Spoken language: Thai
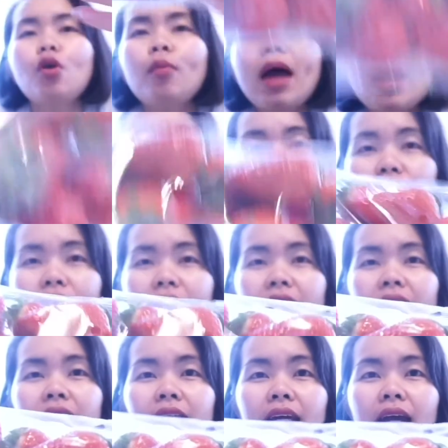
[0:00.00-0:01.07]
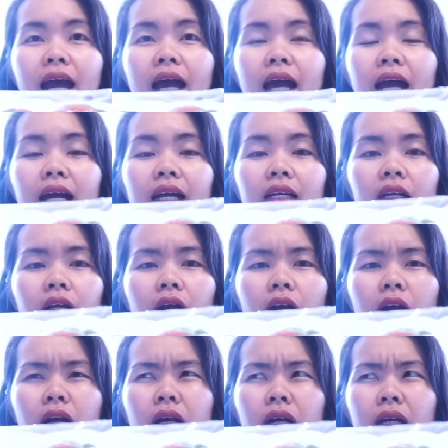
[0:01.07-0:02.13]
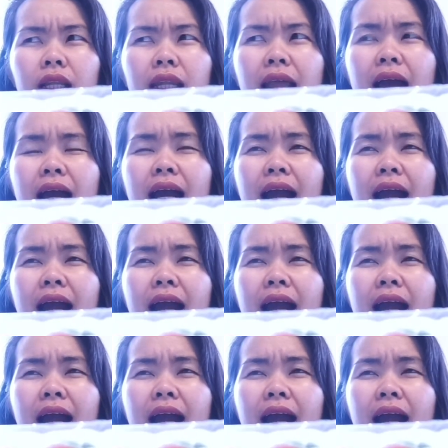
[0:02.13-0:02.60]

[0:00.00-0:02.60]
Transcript: เบอรี่นะคะรา